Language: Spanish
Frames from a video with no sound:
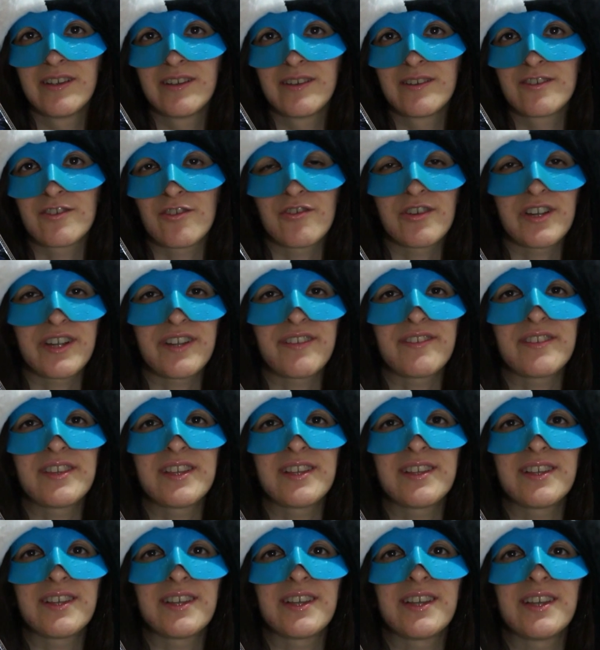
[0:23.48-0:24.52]
Son
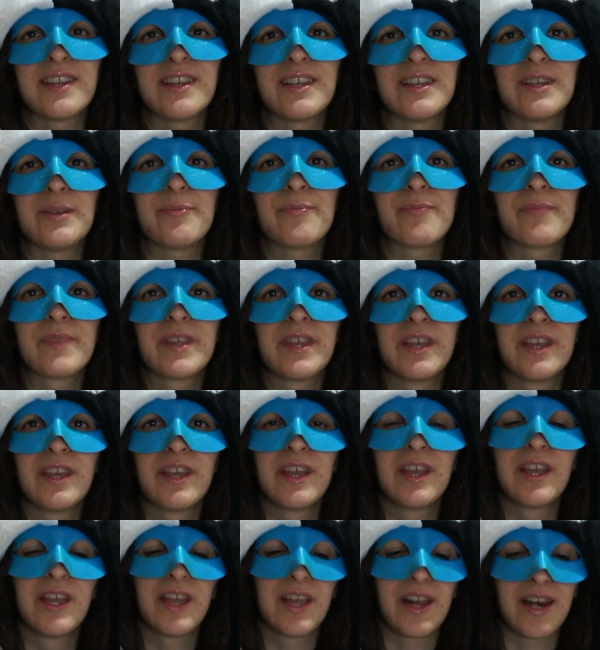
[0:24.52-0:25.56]
gente que
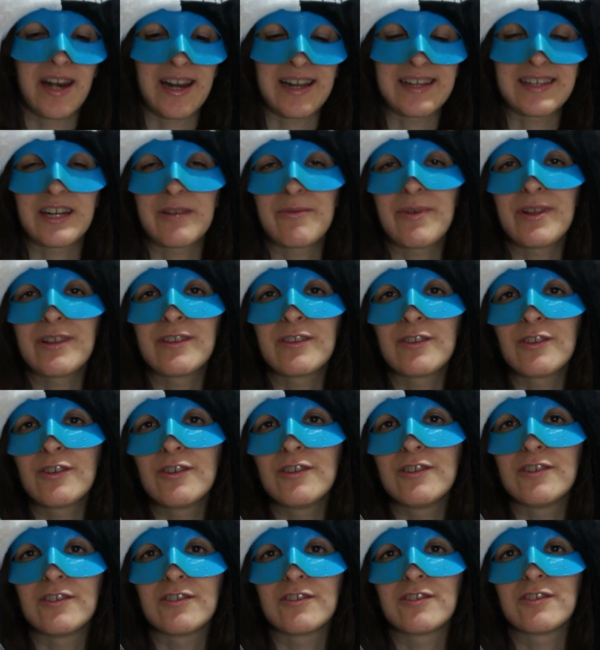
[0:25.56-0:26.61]
reservan
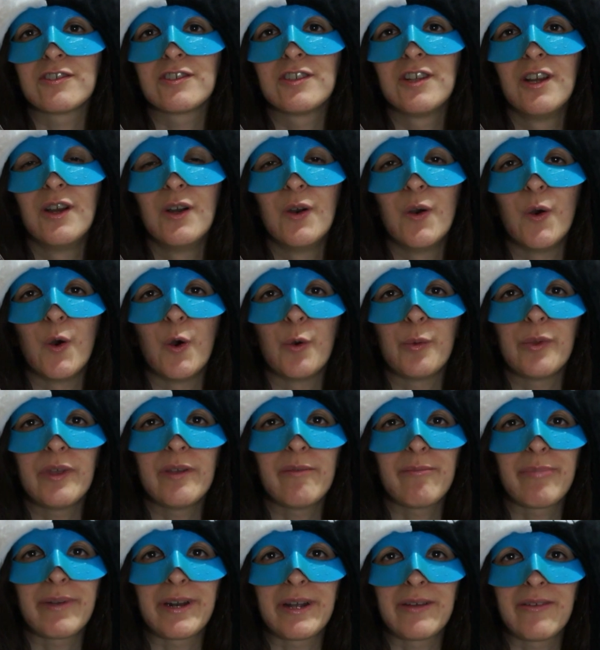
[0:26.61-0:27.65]
dos o
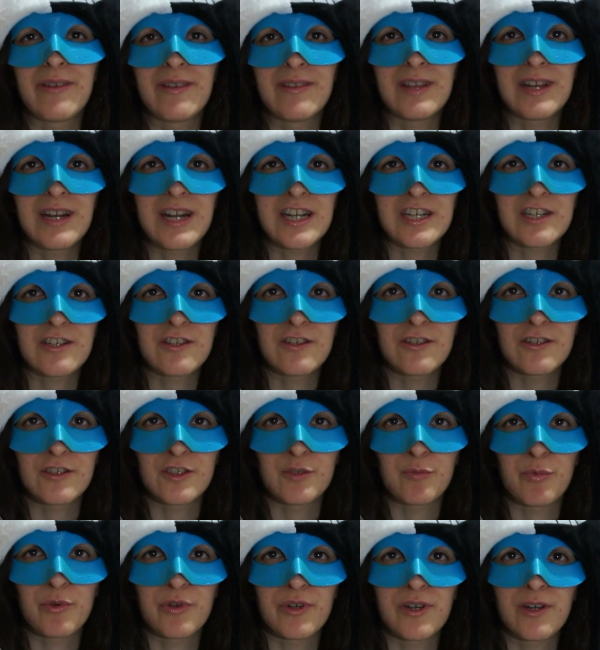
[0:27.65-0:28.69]
bien para vender las dos
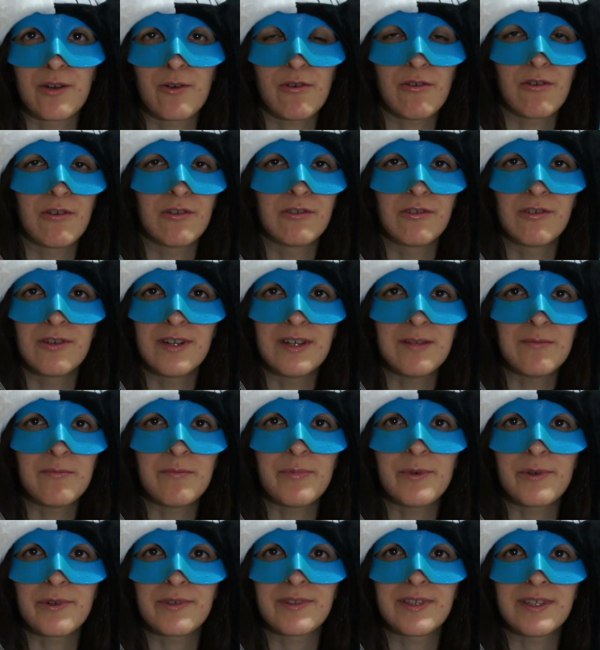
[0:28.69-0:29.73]
porque el juego no le
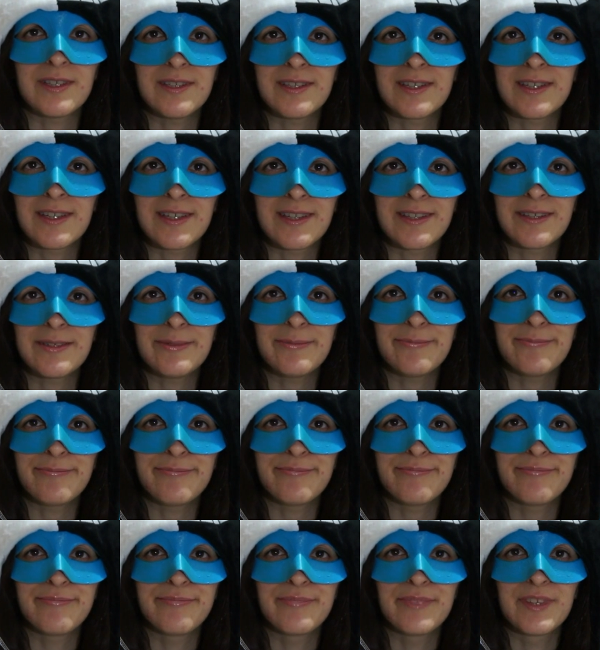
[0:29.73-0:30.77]
importe nada
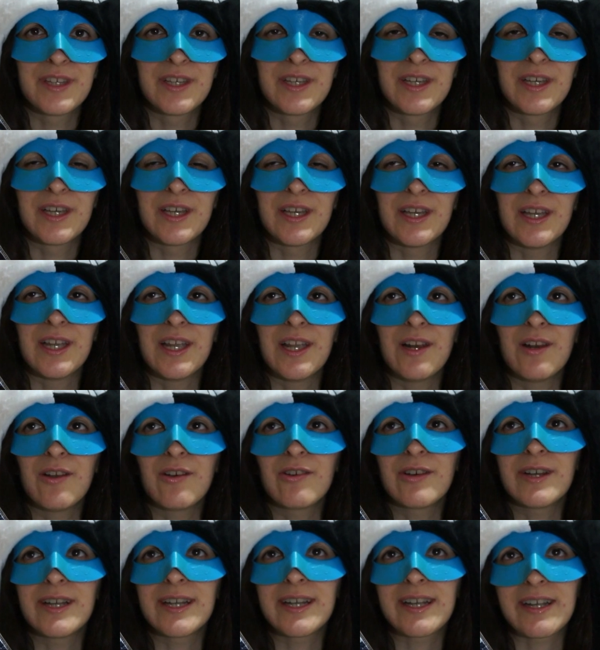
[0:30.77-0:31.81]
y
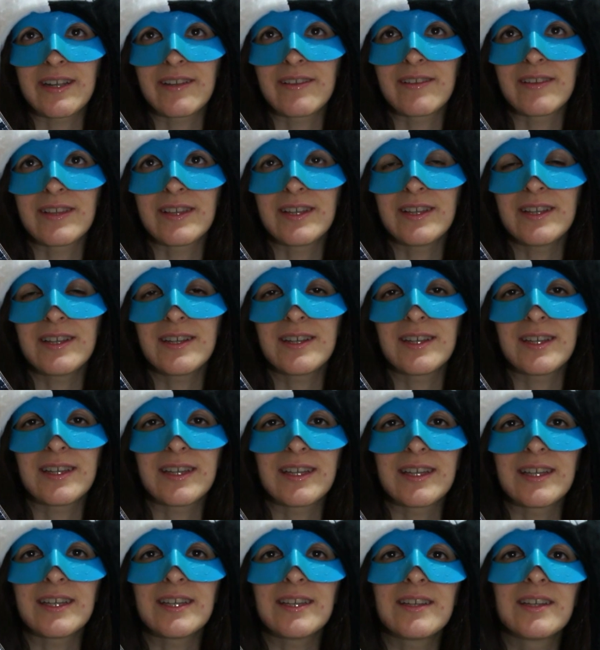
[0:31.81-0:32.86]
luego hay gente
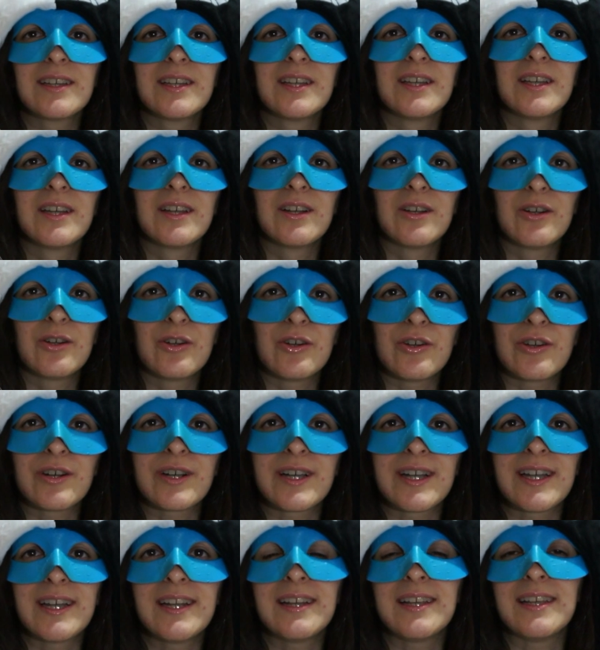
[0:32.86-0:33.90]
que
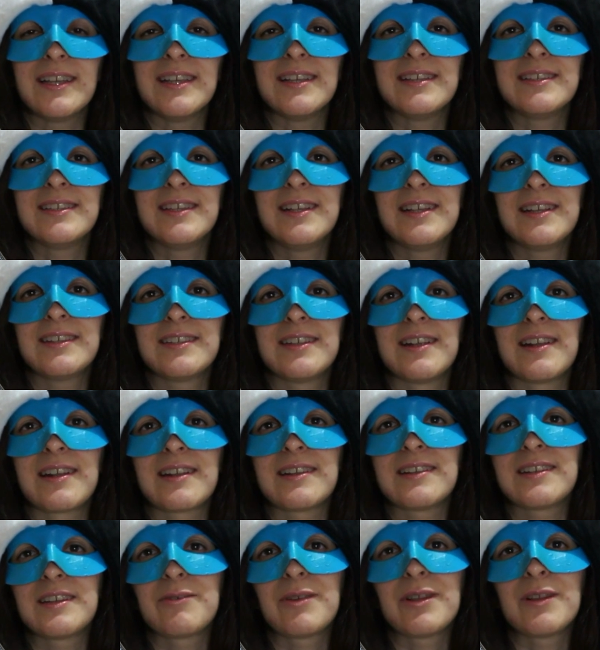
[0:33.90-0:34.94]
cogen y sí, se
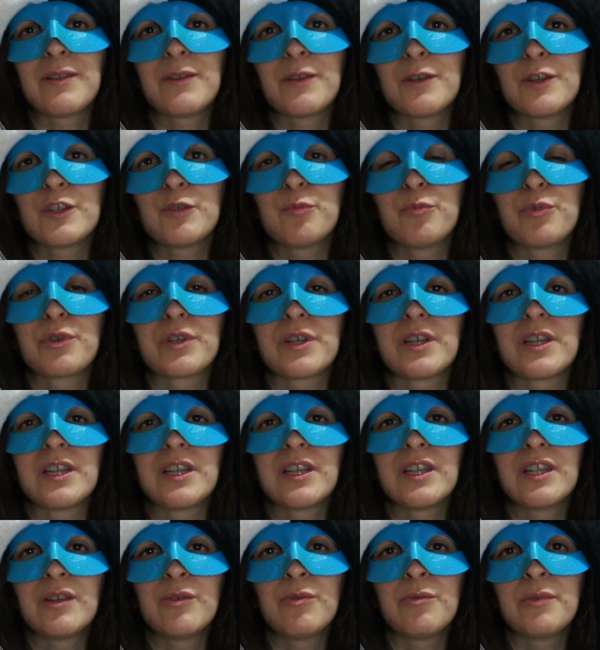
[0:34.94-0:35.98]
reservan dos porque
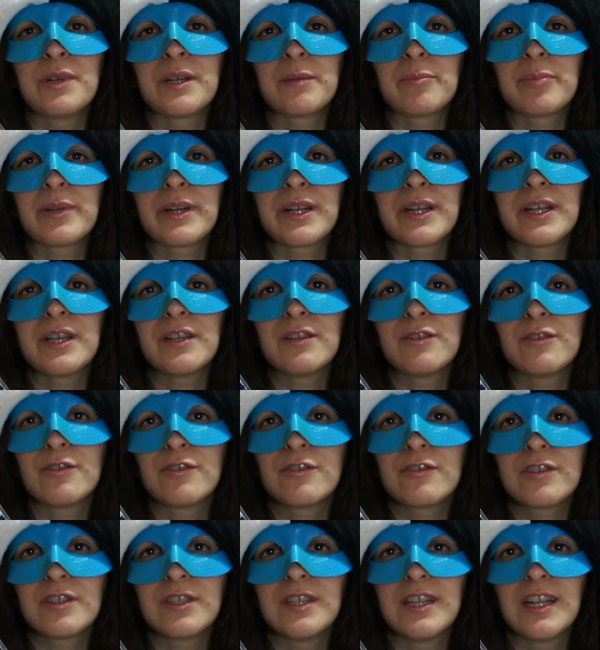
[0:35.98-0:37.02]
quieren una para
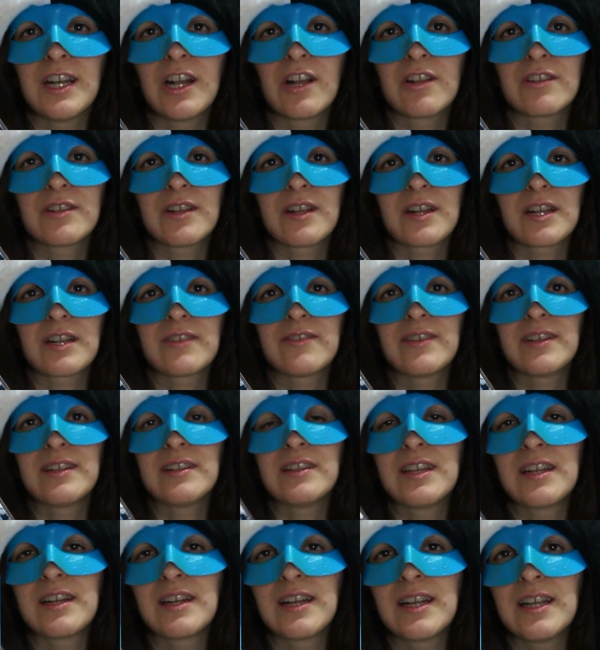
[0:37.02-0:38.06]
ellos y la otra
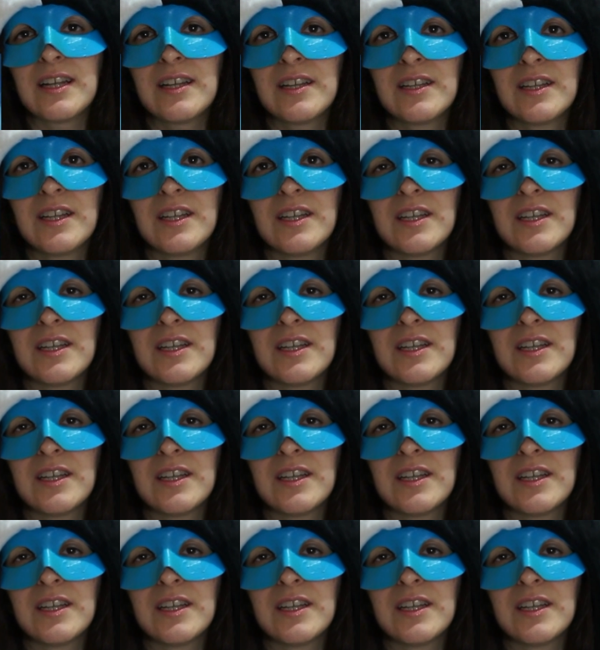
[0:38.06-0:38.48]
revenderla.